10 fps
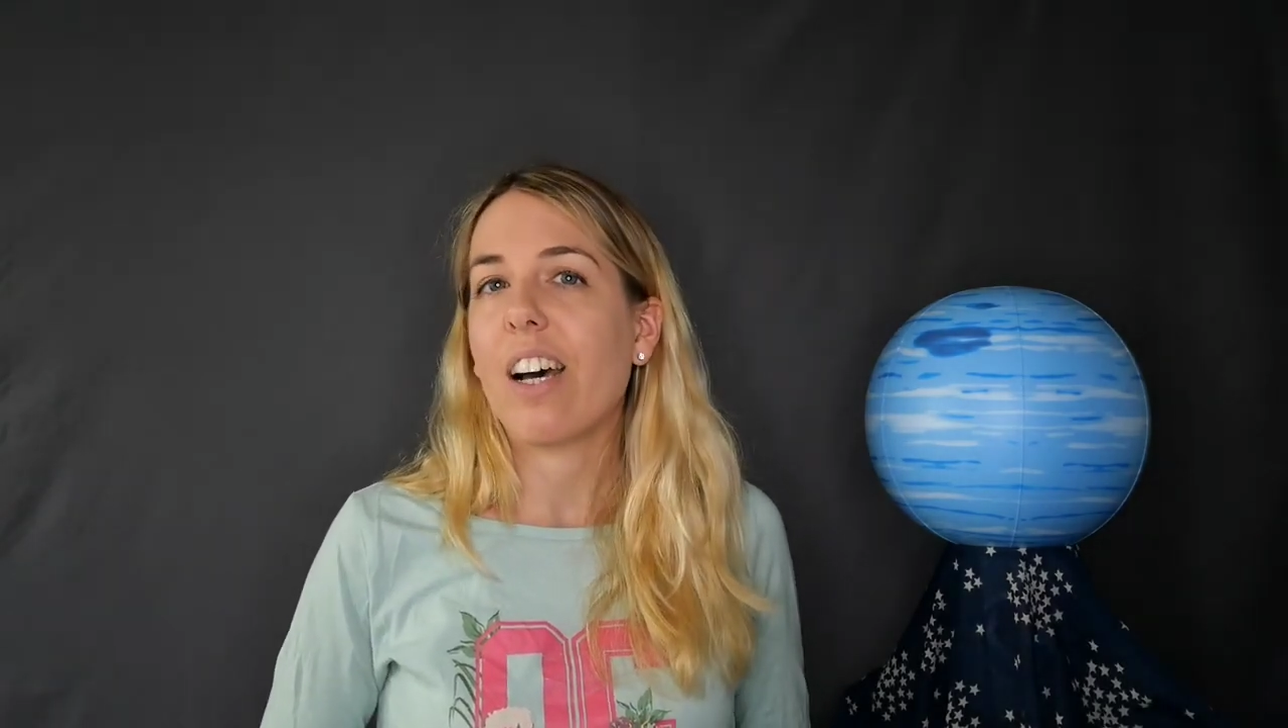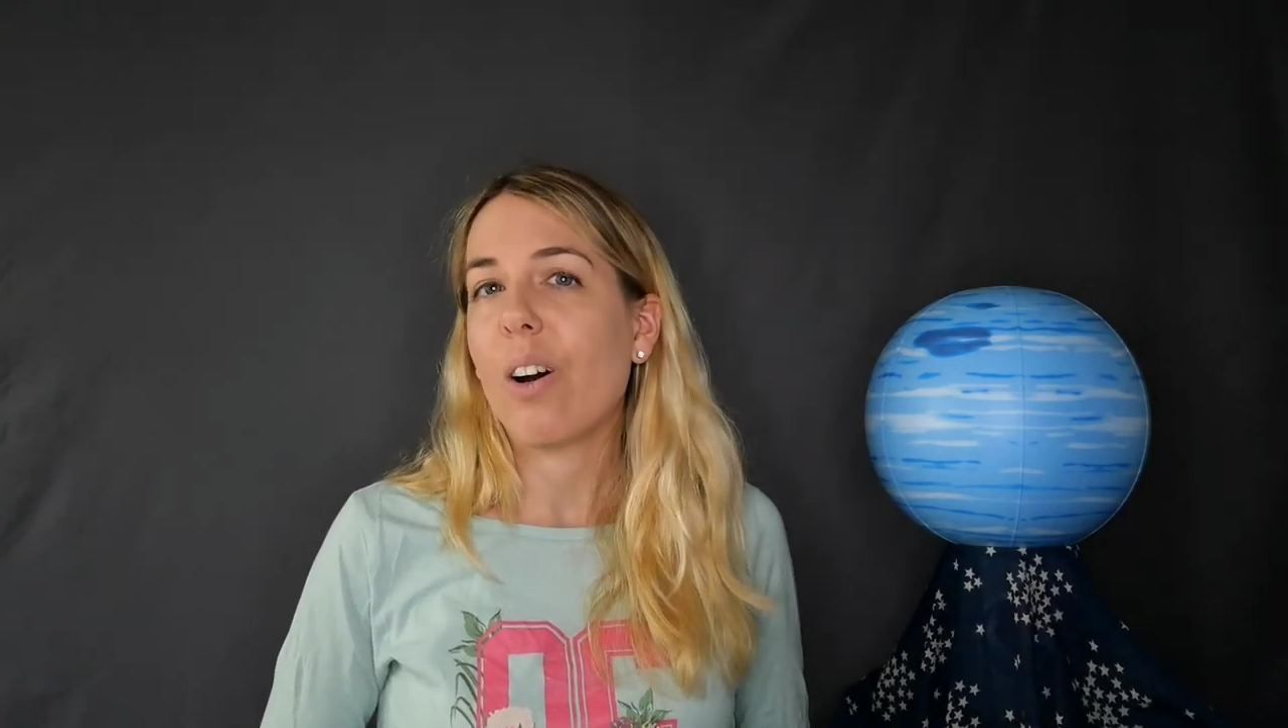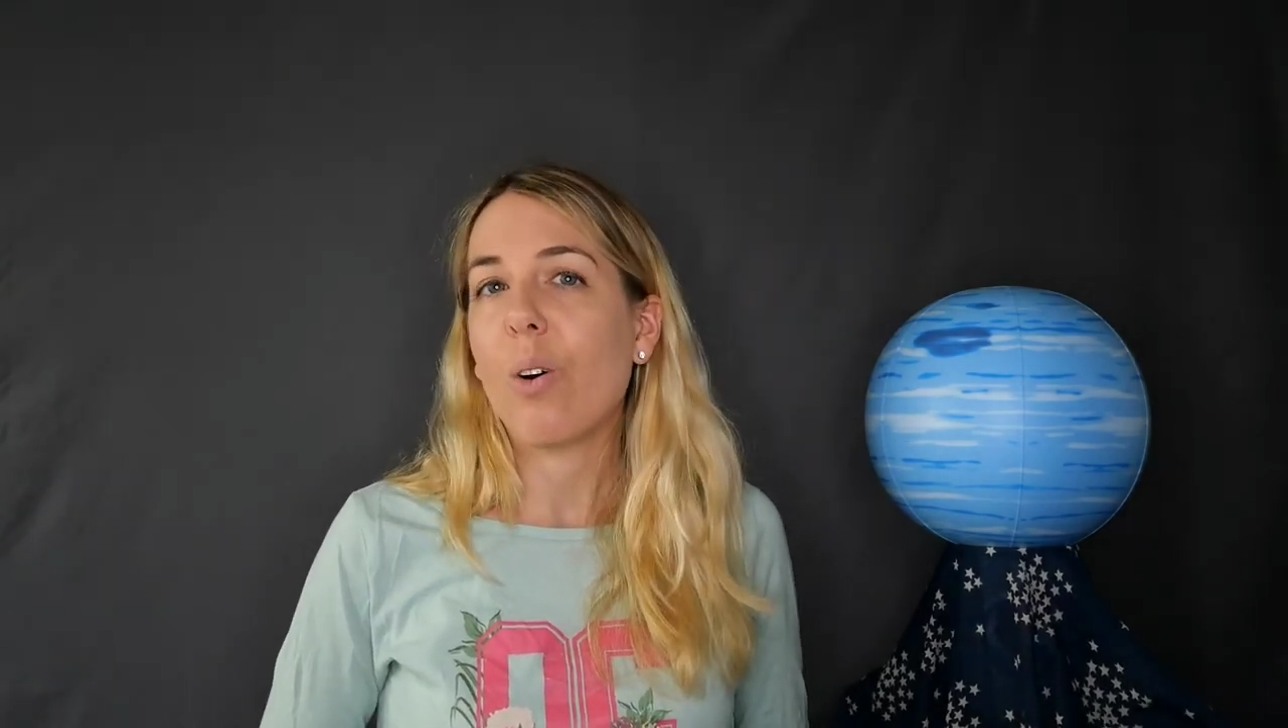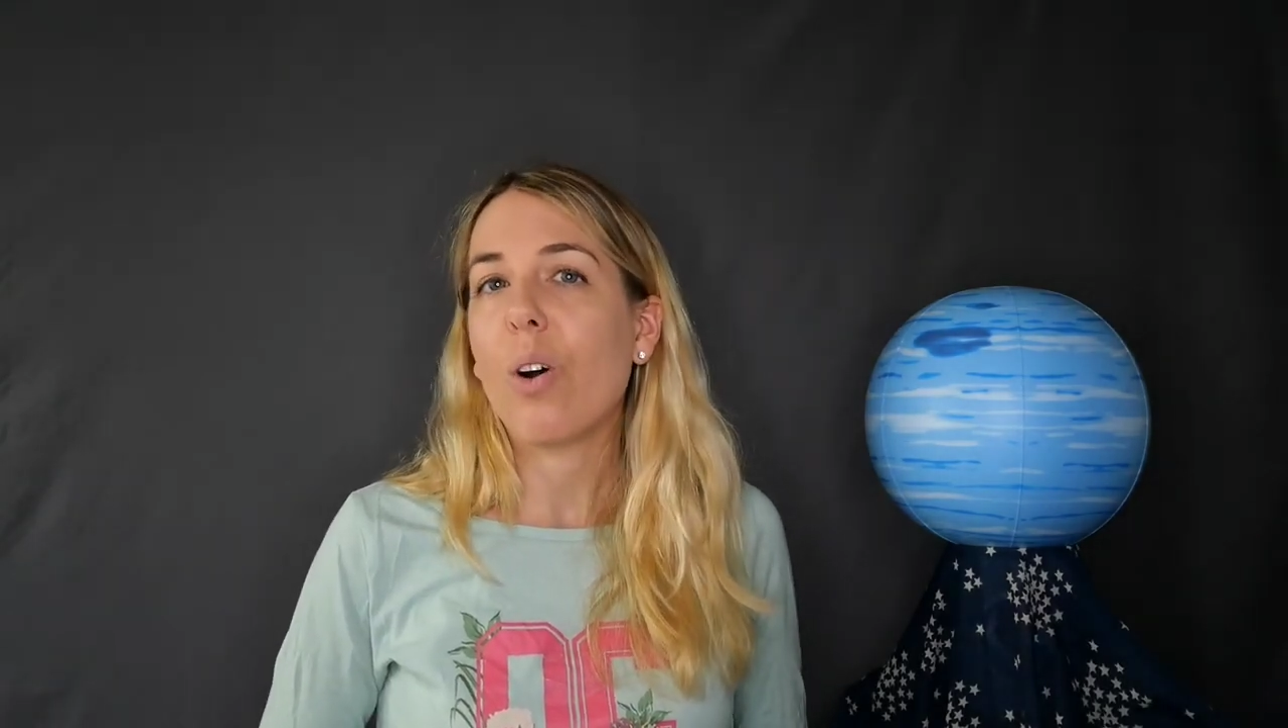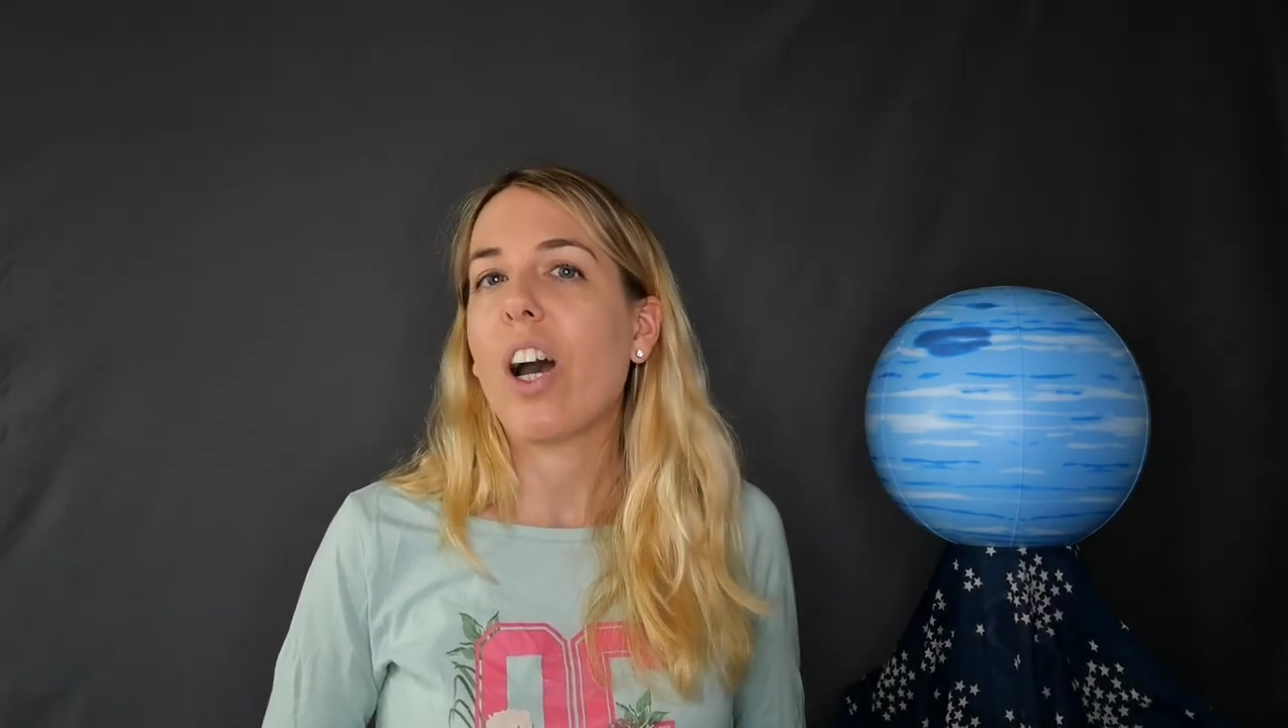
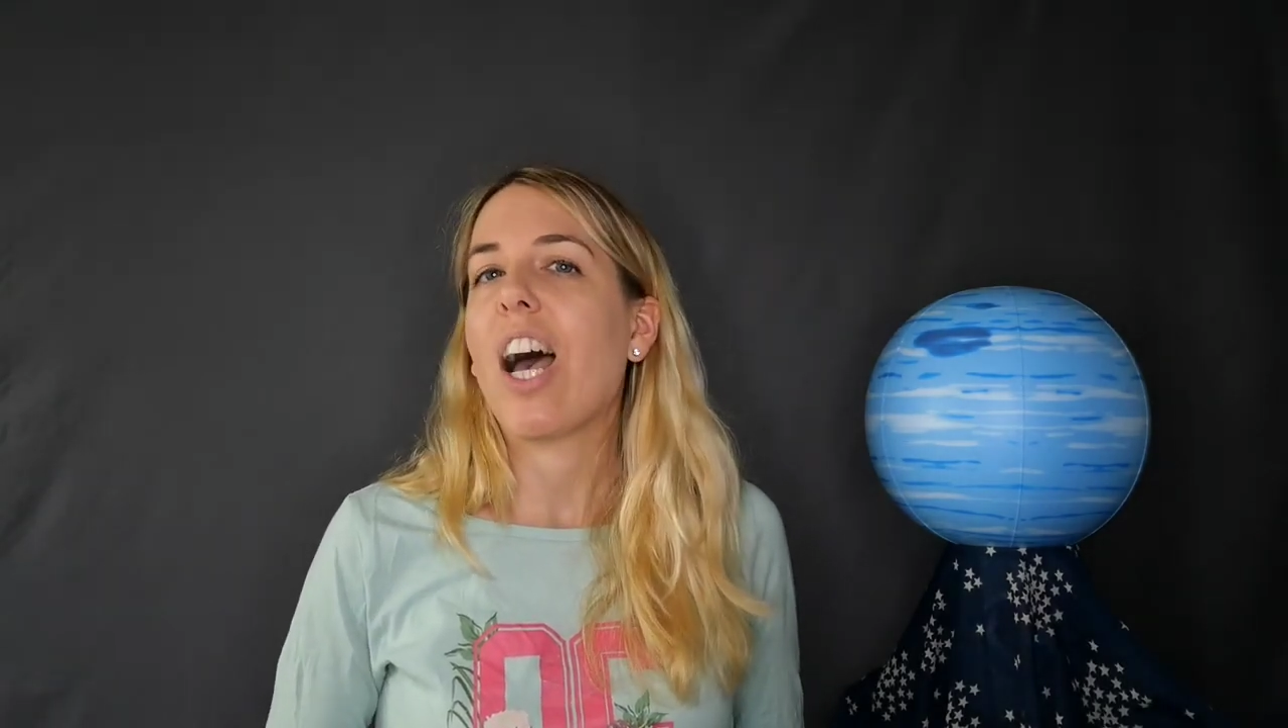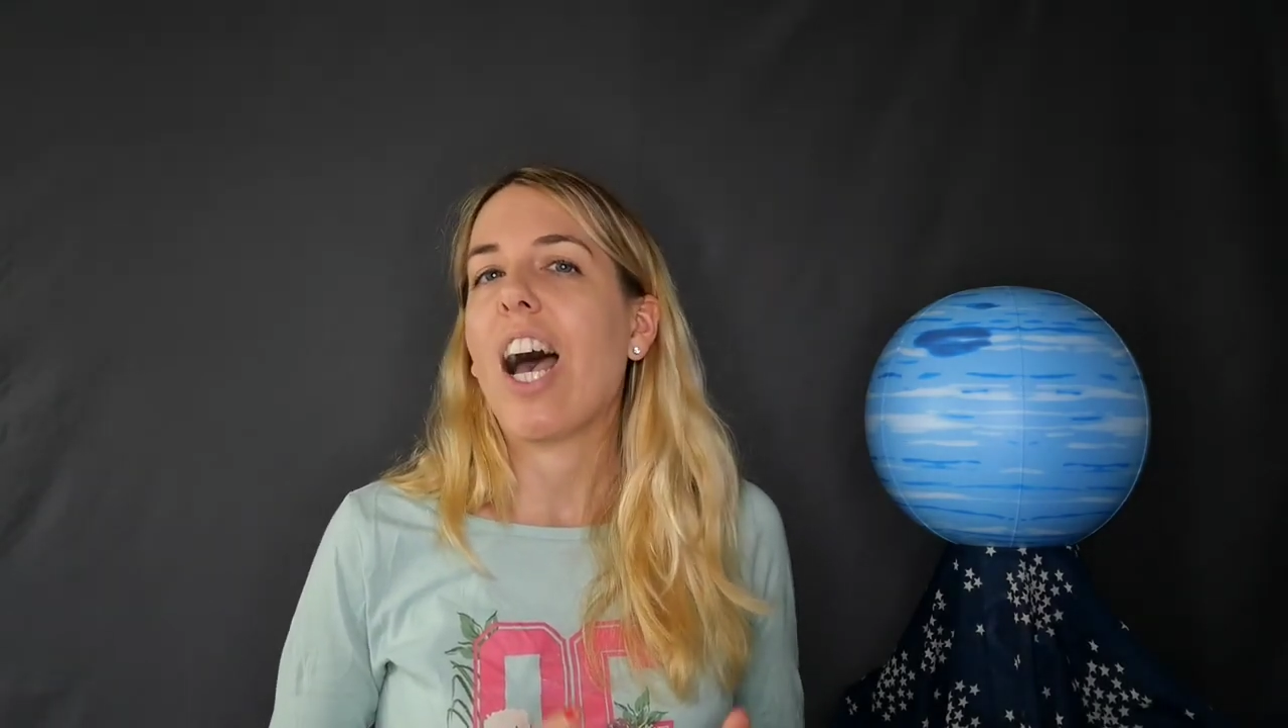auch